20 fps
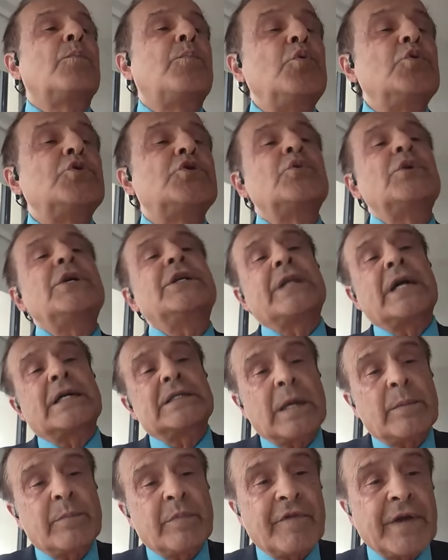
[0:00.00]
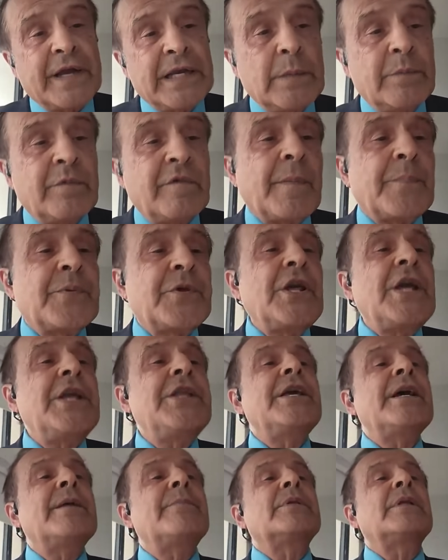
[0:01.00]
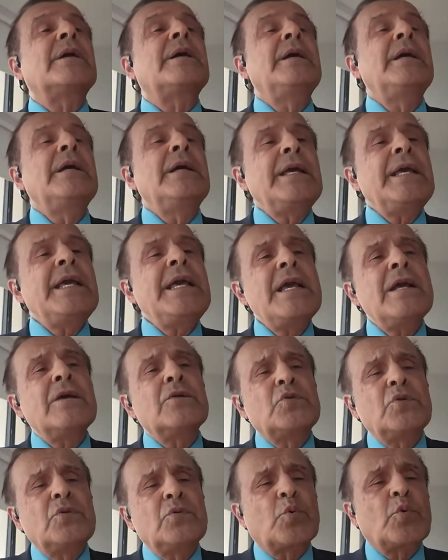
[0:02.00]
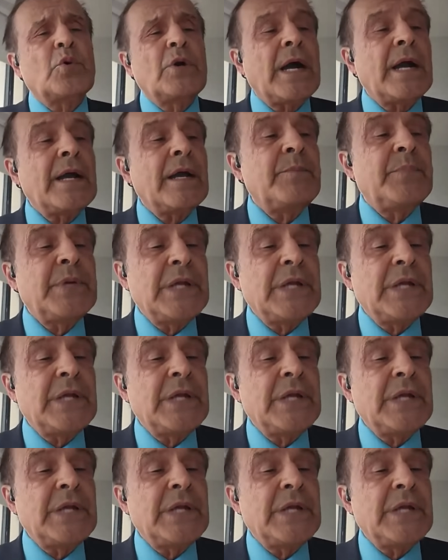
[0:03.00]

Путину и тогда бы войны бы вообще не было, и другая